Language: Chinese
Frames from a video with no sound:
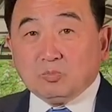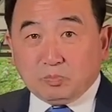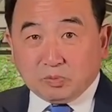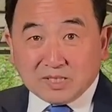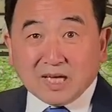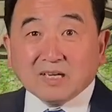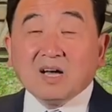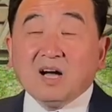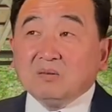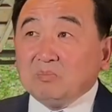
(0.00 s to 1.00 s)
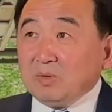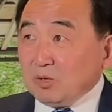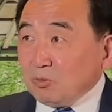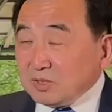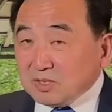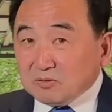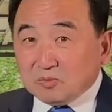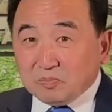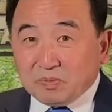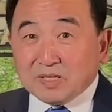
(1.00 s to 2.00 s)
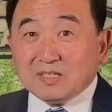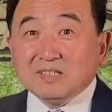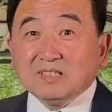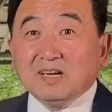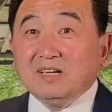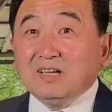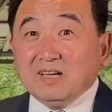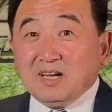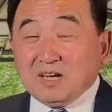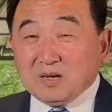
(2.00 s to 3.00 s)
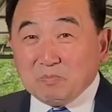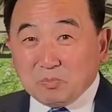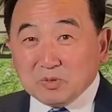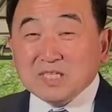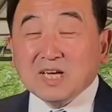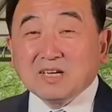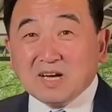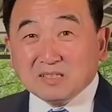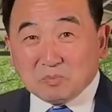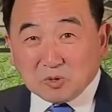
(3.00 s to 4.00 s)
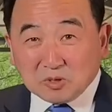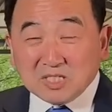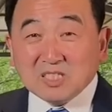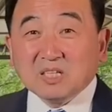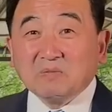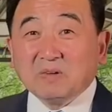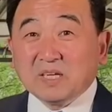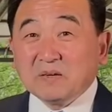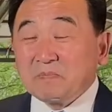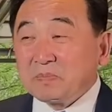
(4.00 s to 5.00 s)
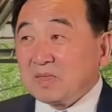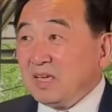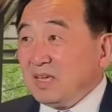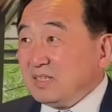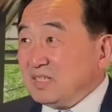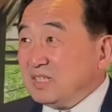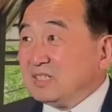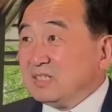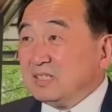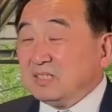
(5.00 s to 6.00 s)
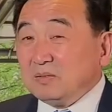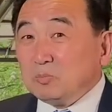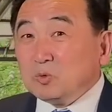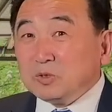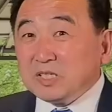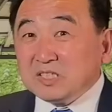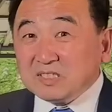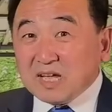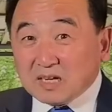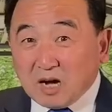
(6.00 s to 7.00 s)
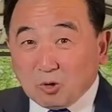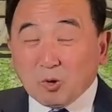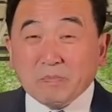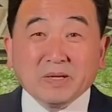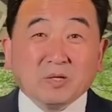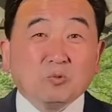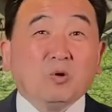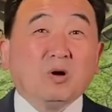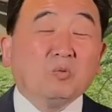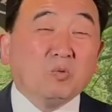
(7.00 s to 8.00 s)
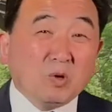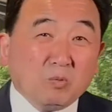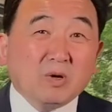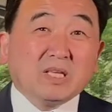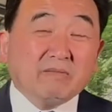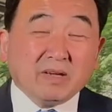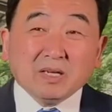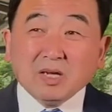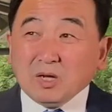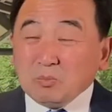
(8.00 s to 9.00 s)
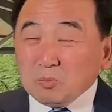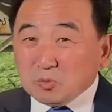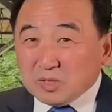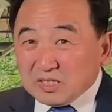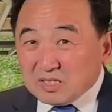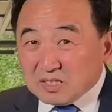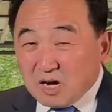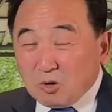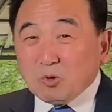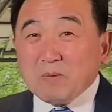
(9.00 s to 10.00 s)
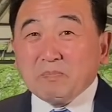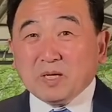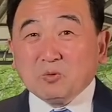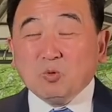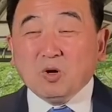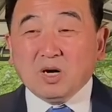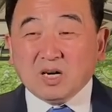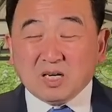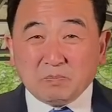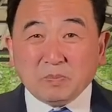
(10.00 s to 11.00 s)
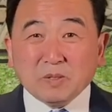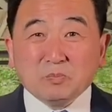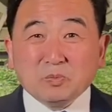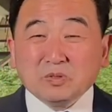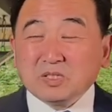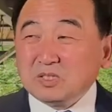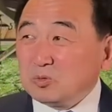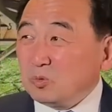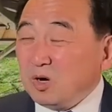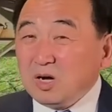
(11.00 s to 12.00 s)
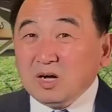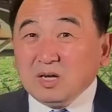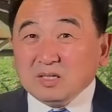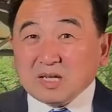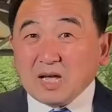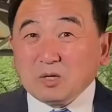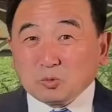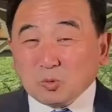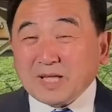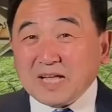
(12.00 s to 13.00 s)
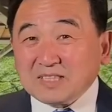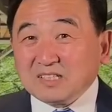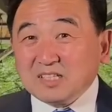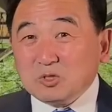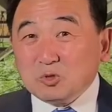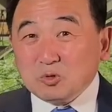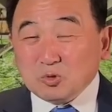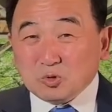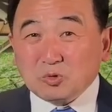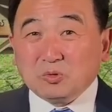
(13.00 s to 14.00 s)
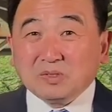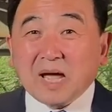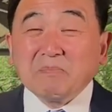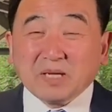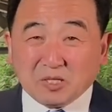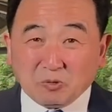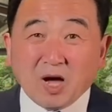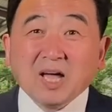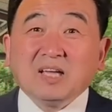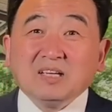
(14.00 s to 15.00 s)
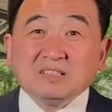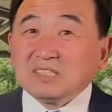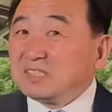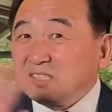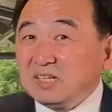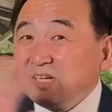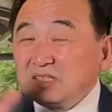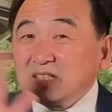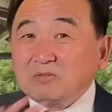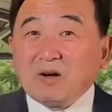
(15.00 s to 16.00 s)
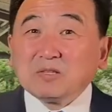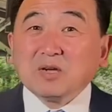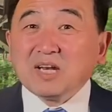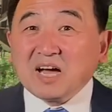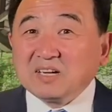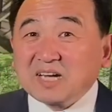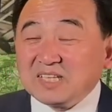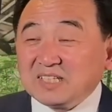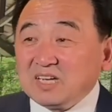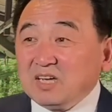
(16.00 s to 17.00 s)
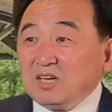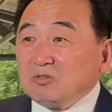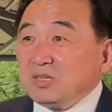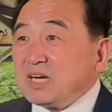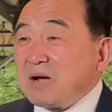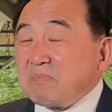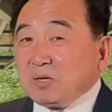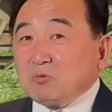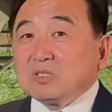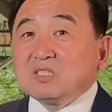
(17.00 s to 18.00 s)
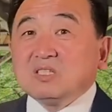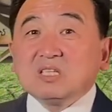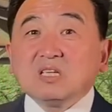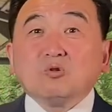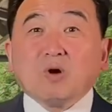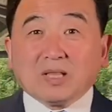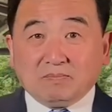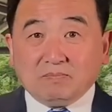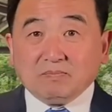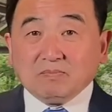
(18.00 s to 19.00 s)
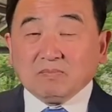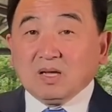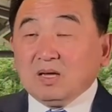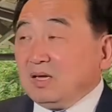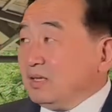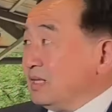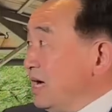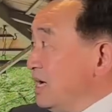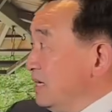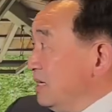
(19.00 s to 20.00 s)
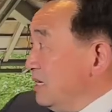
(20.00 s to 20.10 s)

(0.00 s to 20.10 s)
不健康，美国政府本身的很不健康的某些行为，其实目的是在搞乱美国。我我以为目的是搞乱美国，而并不是说他有多大能力去取代美元。这是这是完全两个概念，所以让美国自身乱，那